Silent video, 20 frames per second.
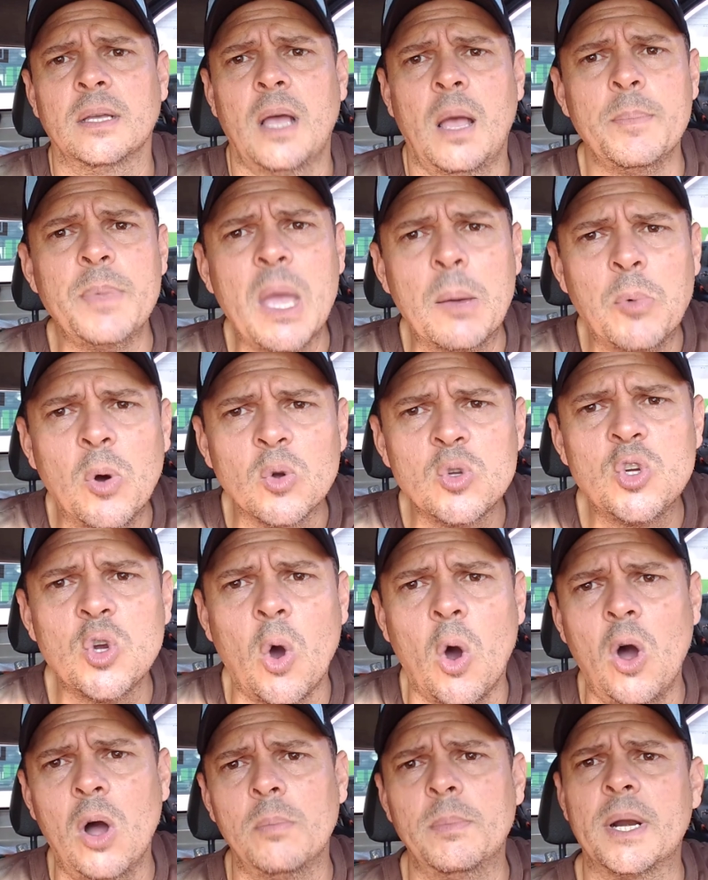a minha mão de
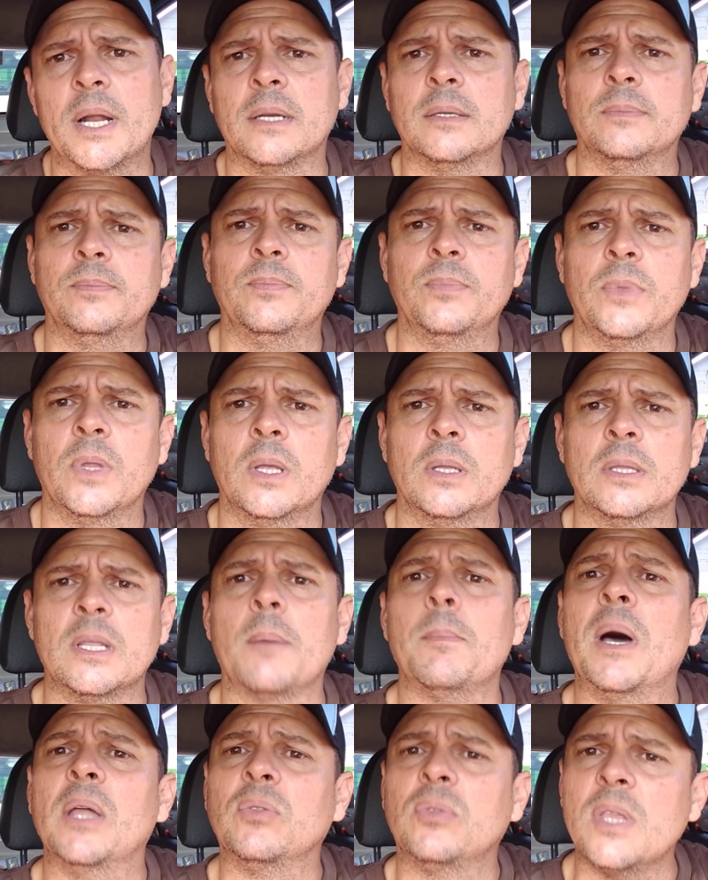obra
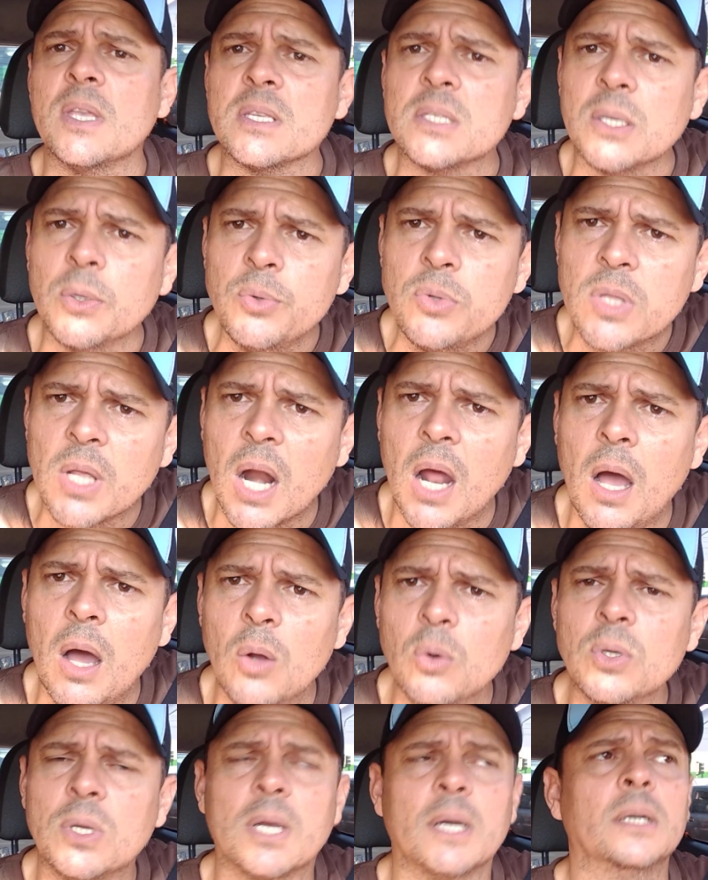na manutenção
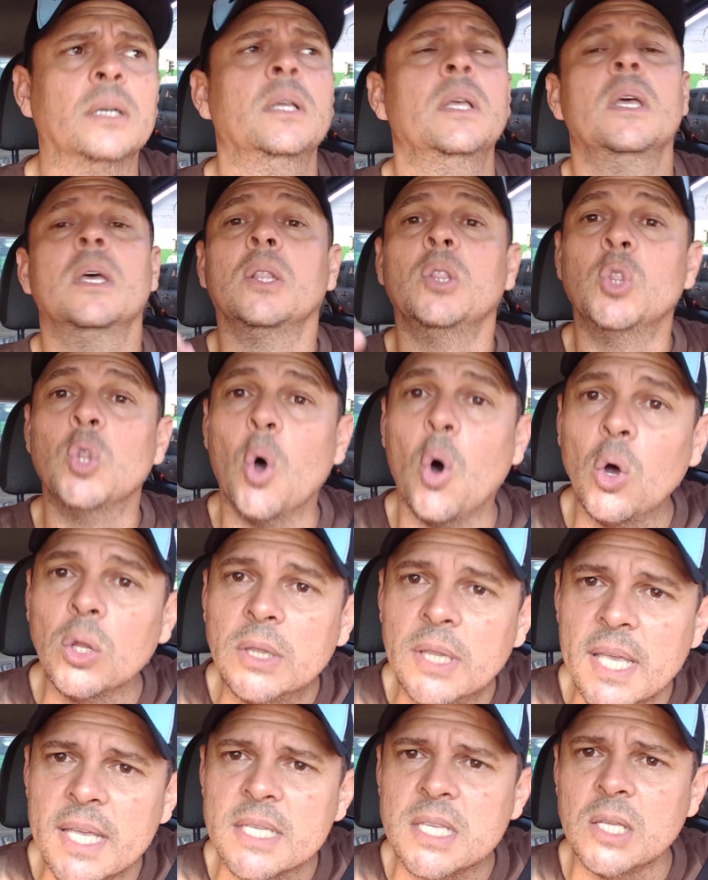hidráulica, no
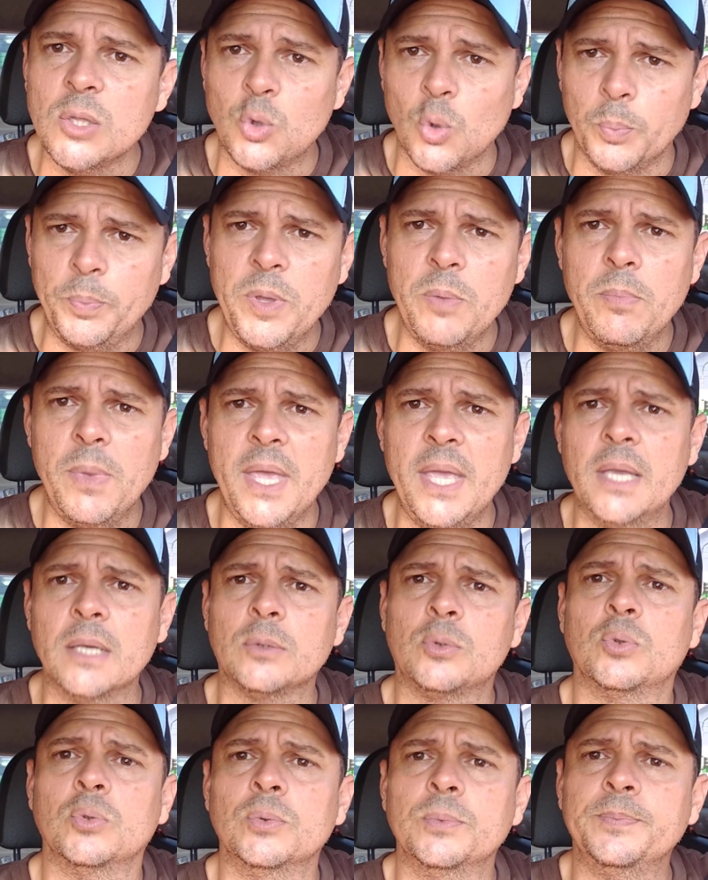
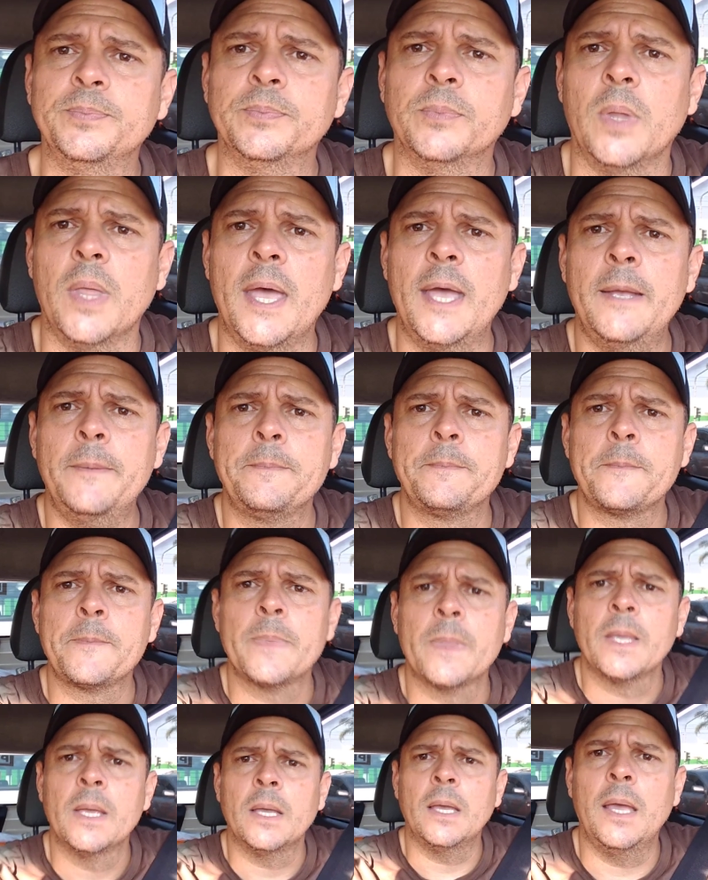desentupimento, né?
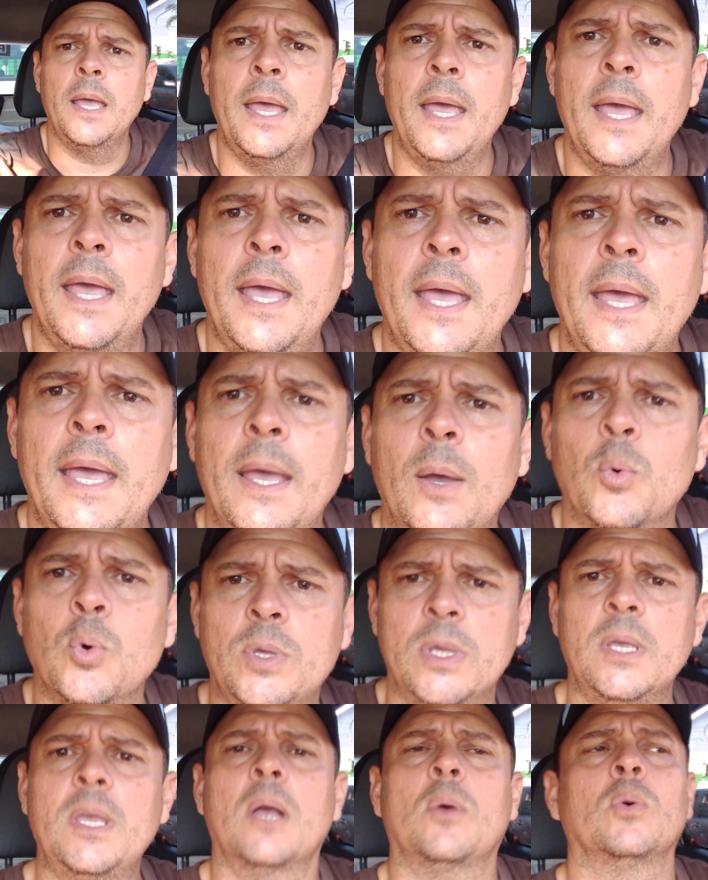É, o
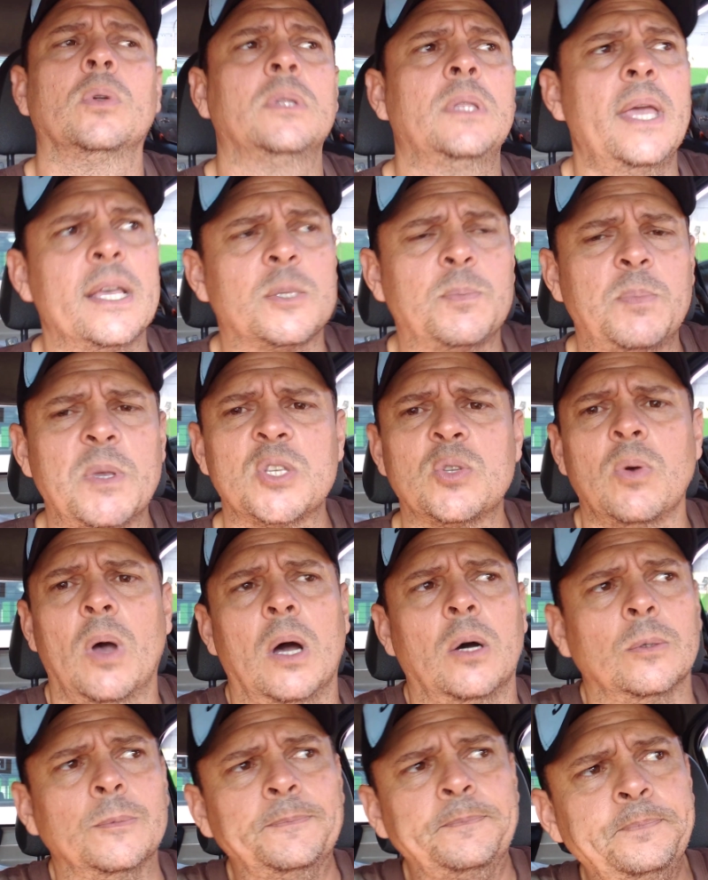que que acontece,
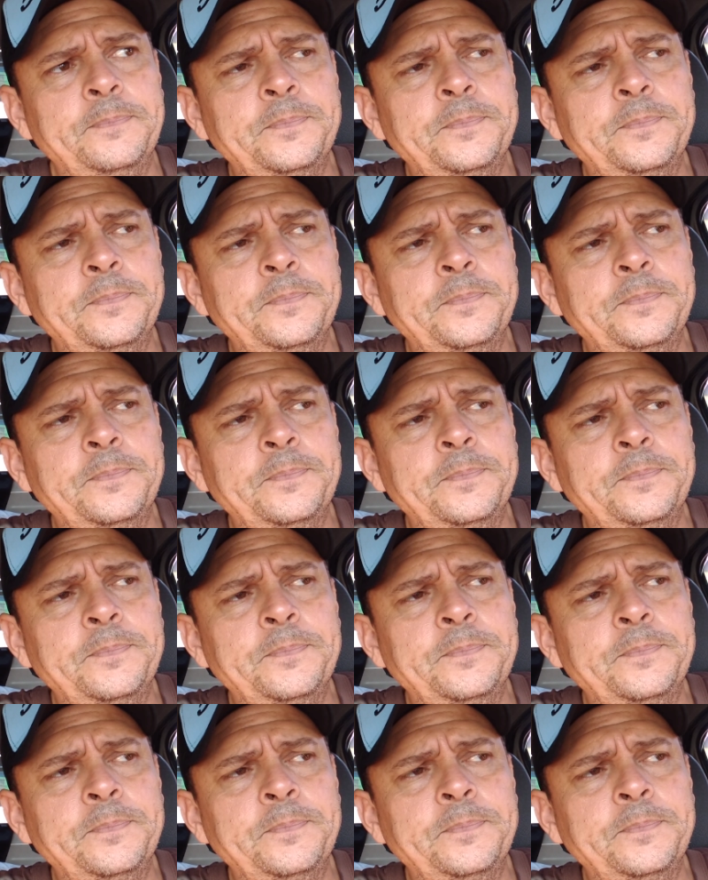pessoal?